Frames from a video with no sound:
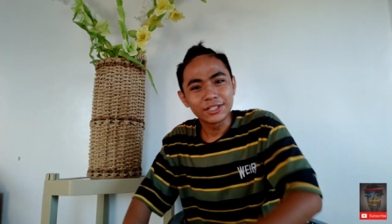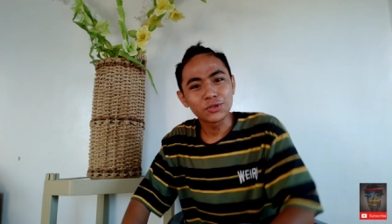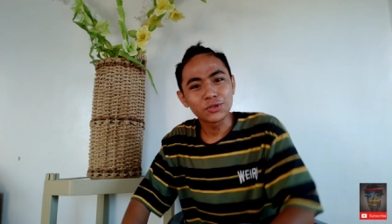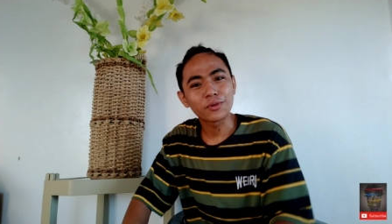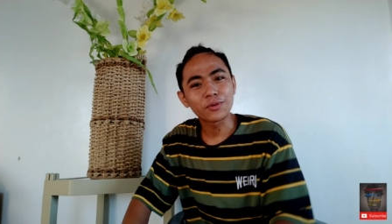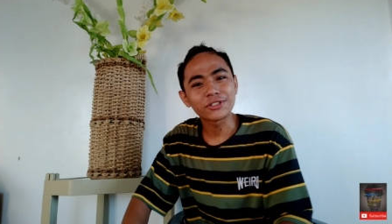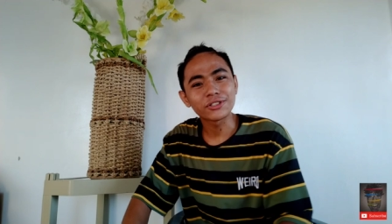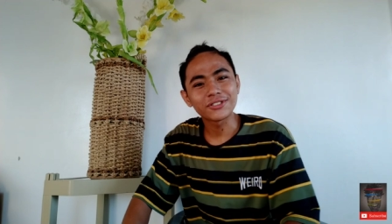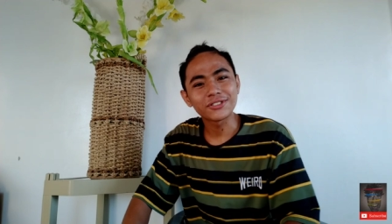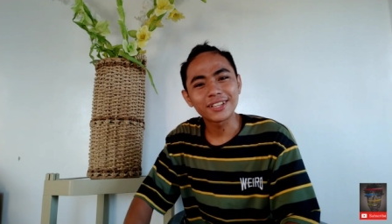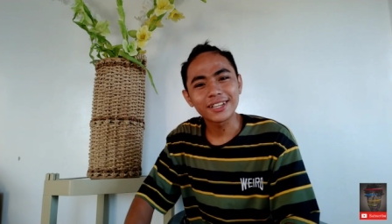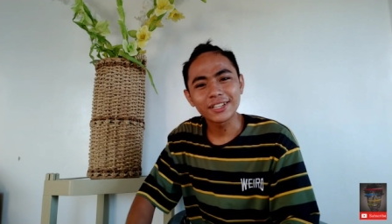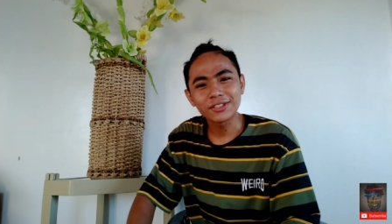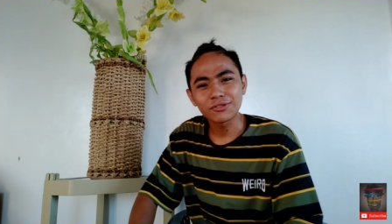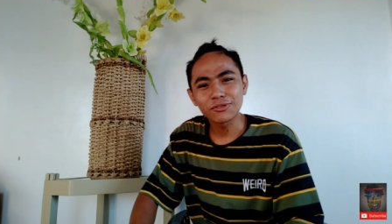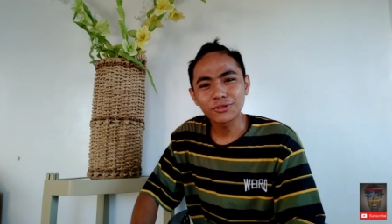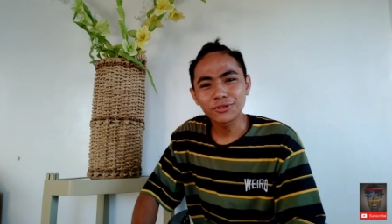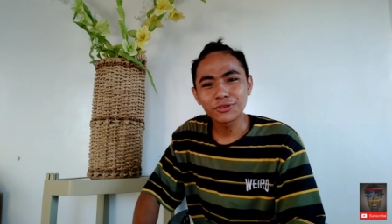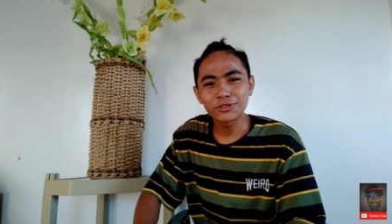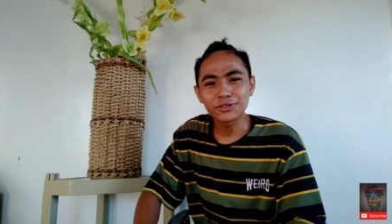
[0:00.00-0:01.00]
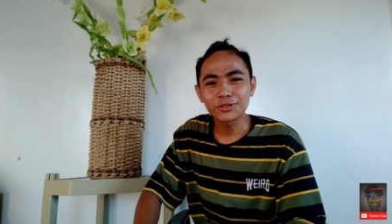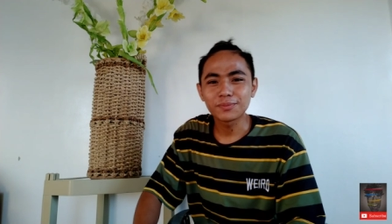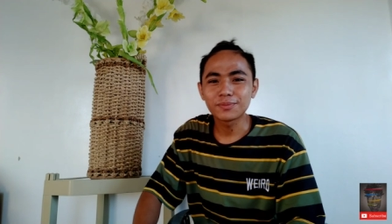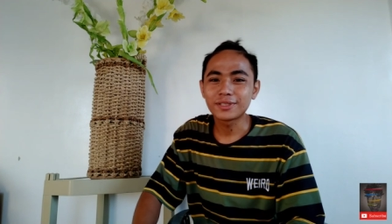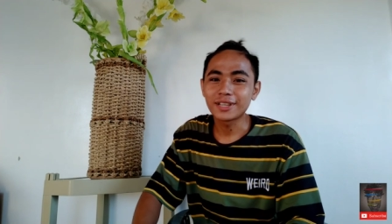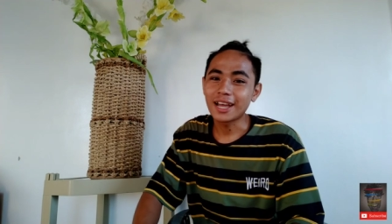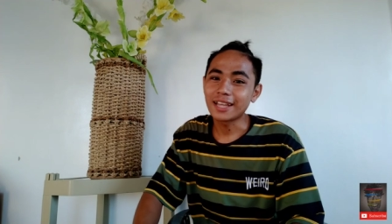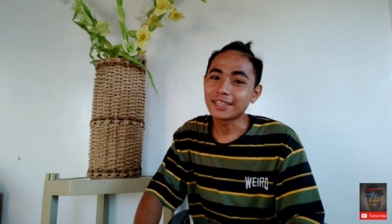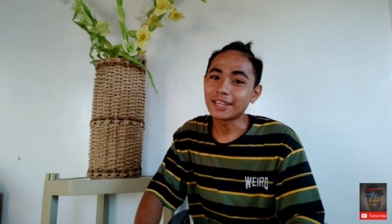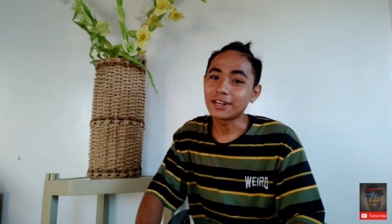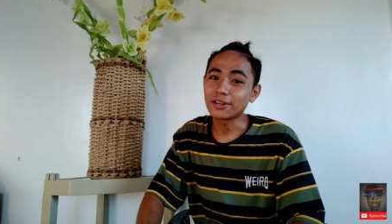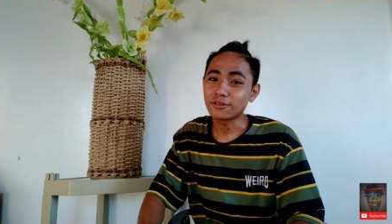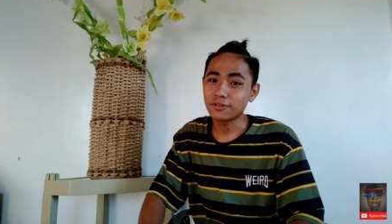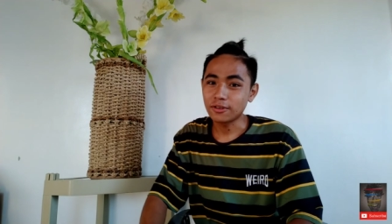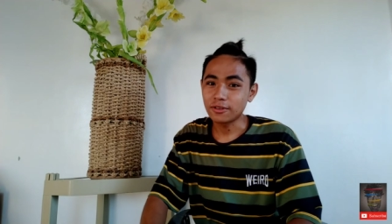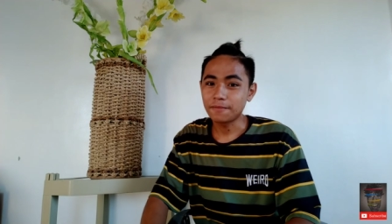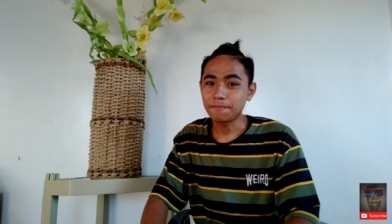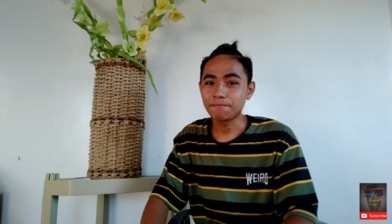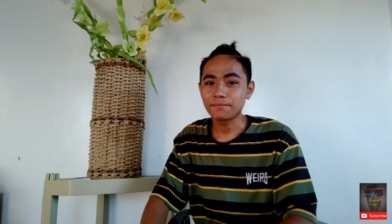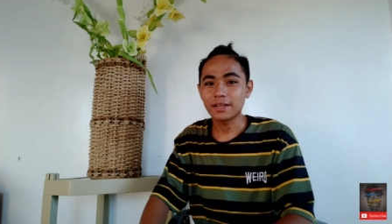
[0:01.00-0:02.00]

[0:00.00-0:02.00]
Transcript: support nyo na rin tong YouTube channel ko.